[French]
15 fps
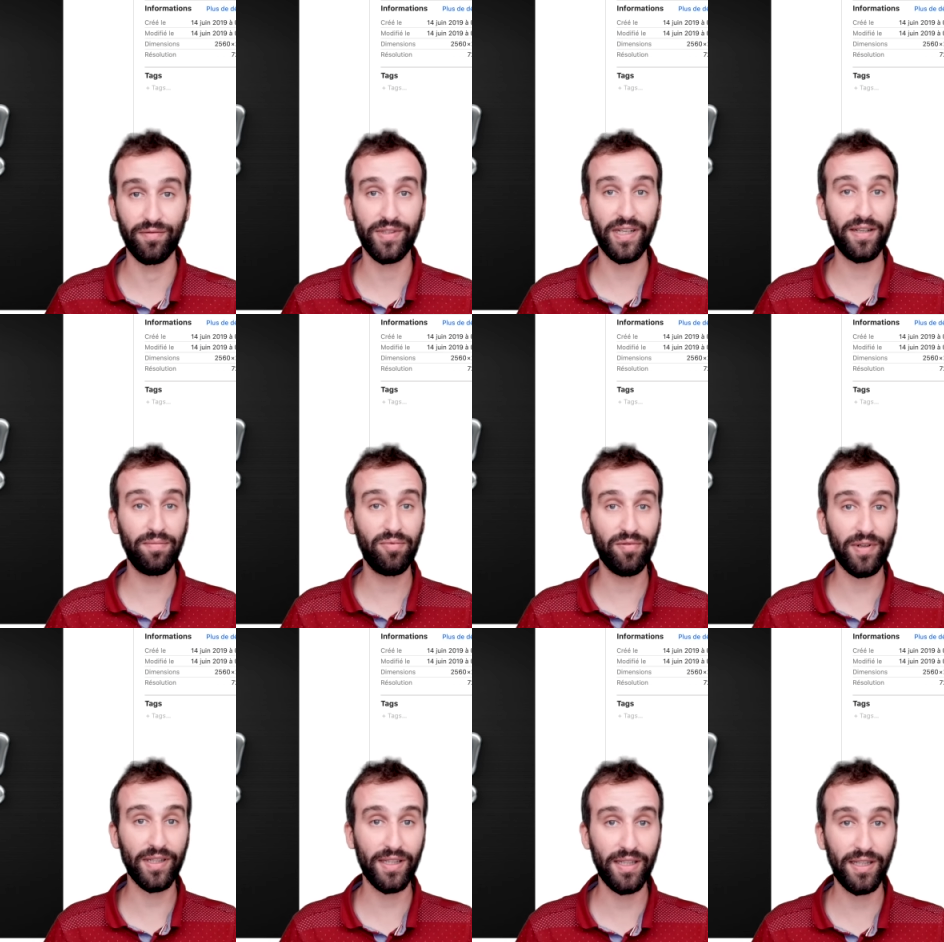Vous allez
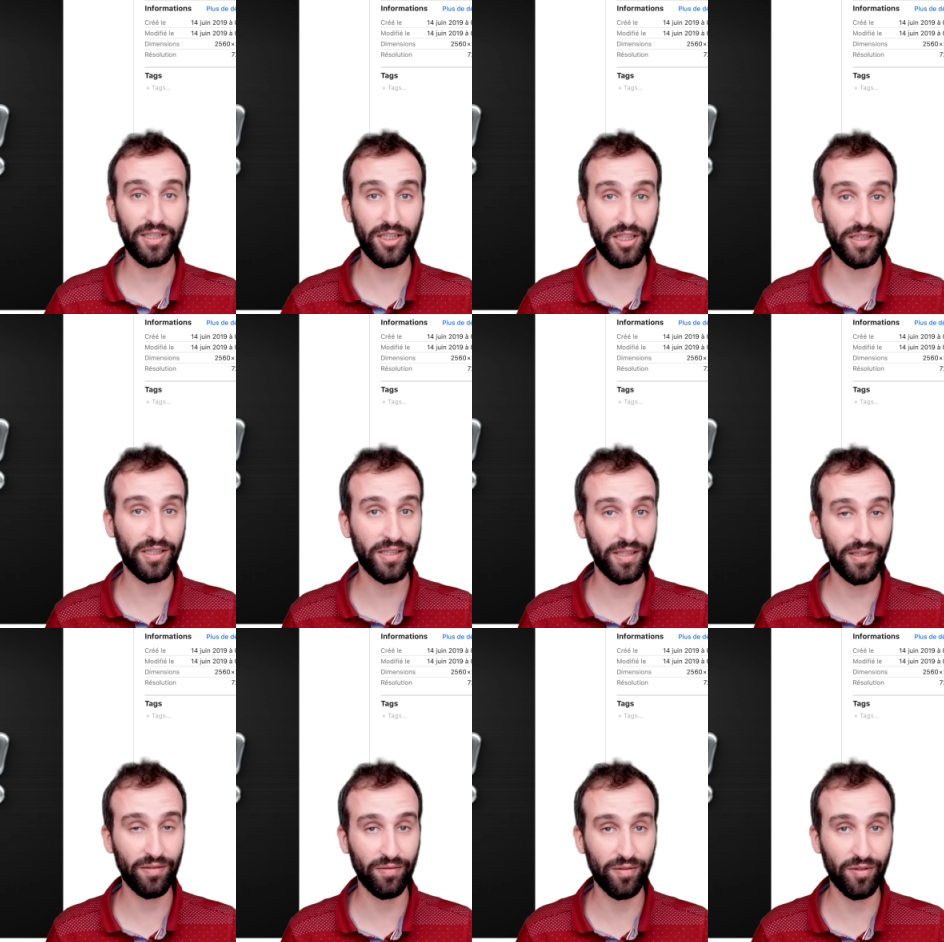pouvoir télécharger
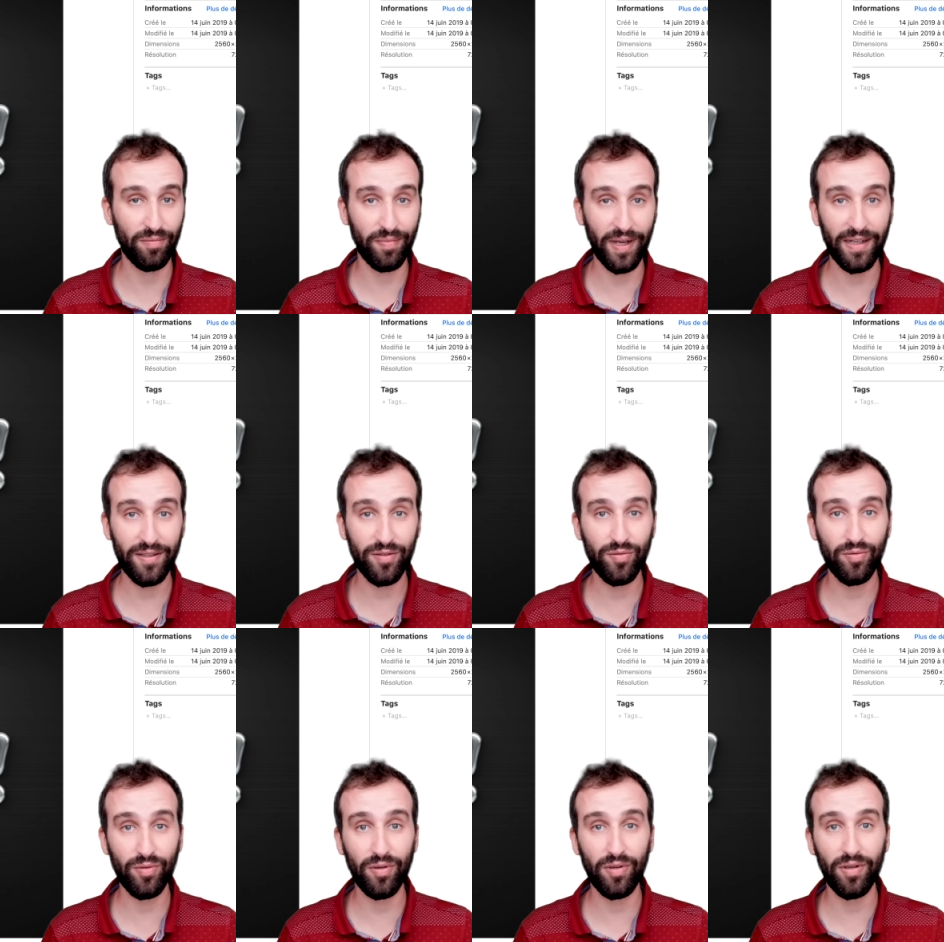donc ce pack
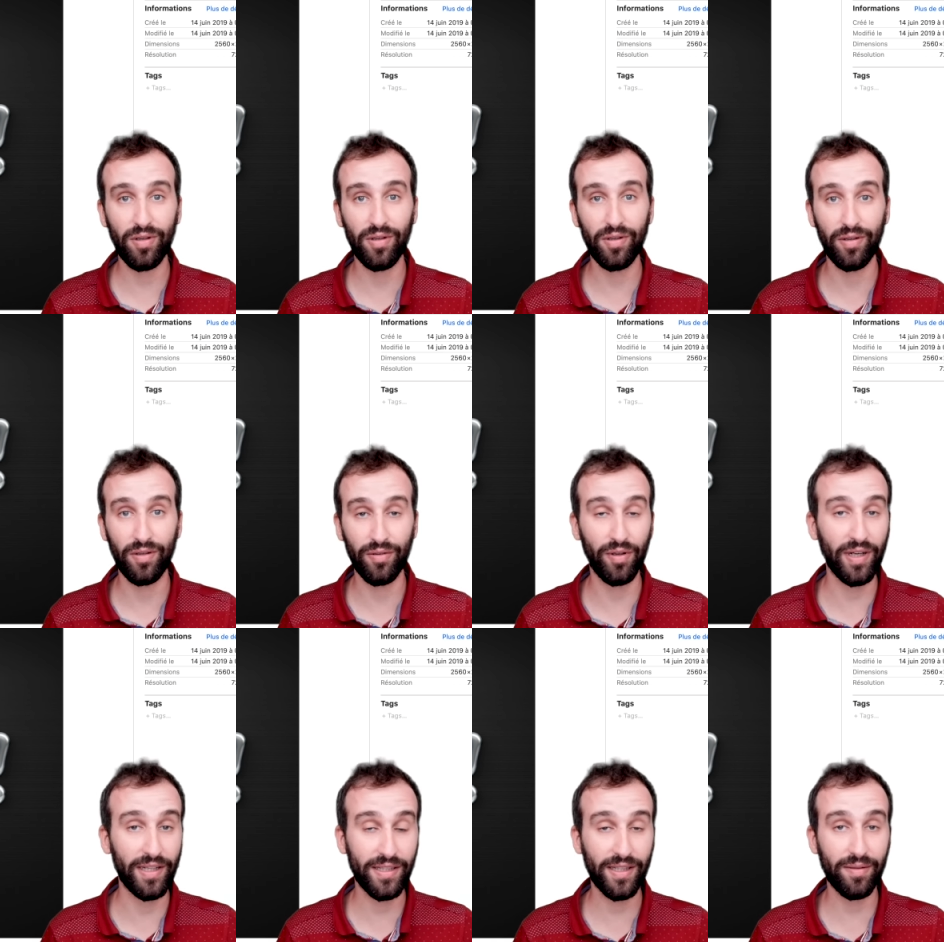sur, euh, dans
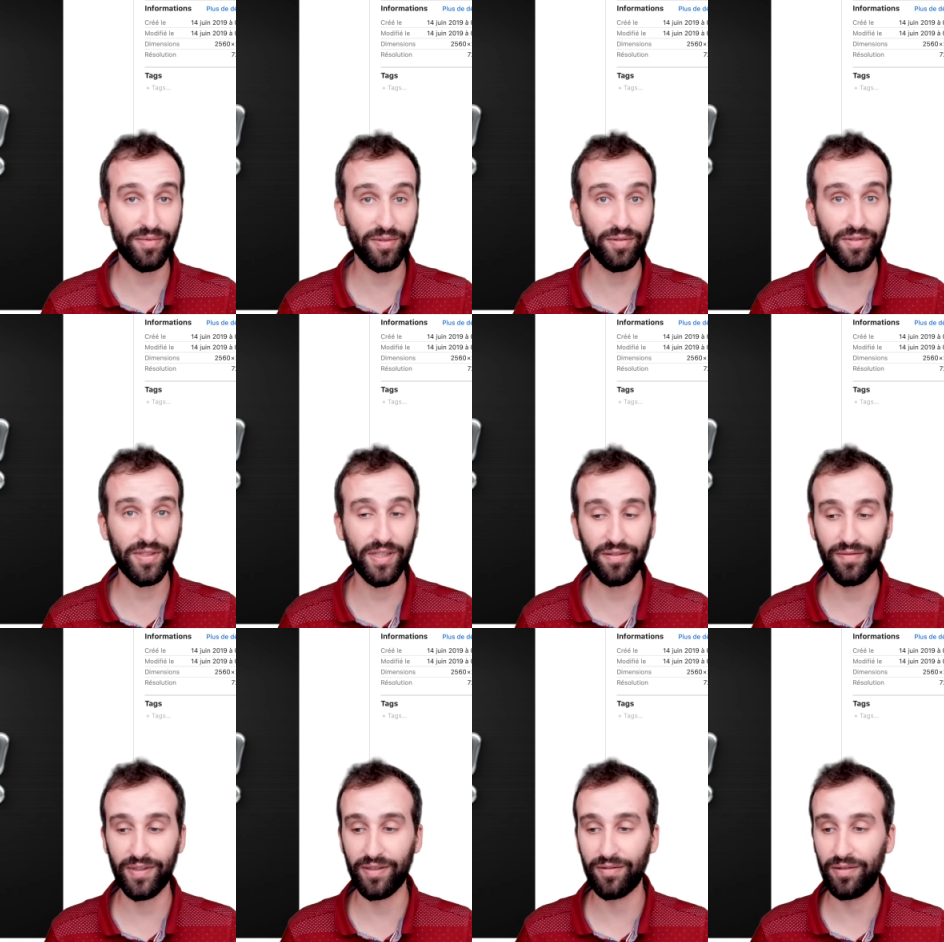la description de
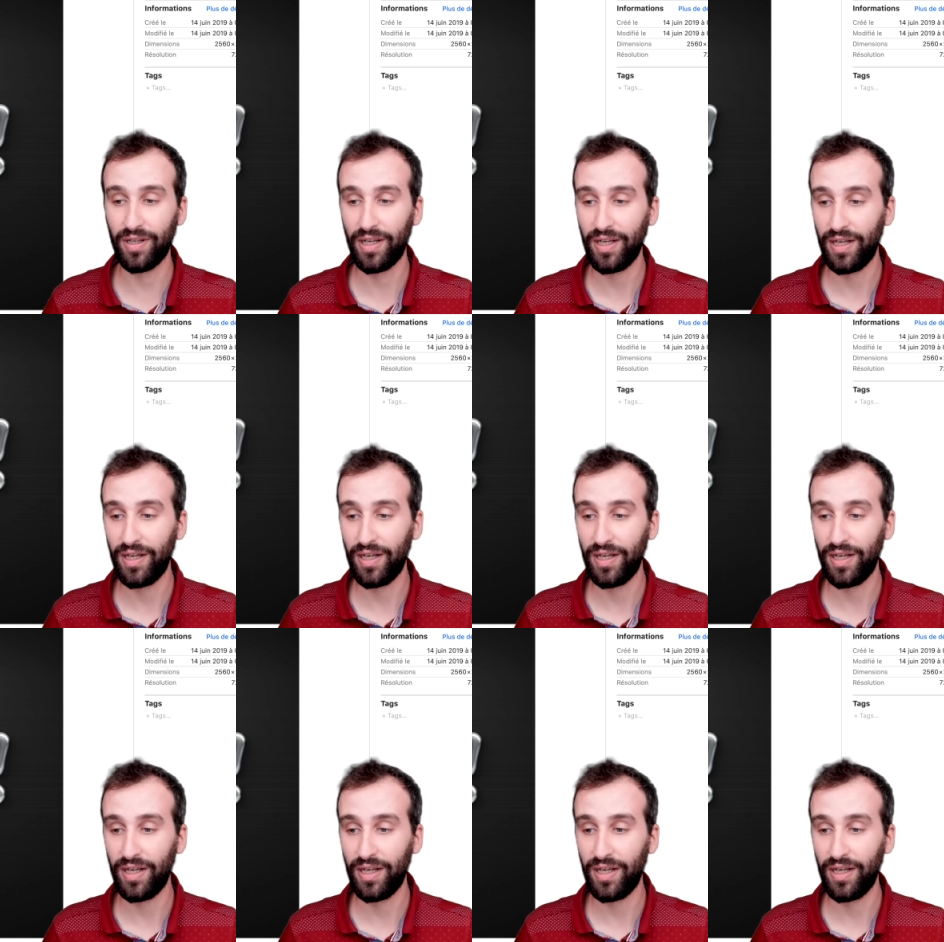cette vidéo.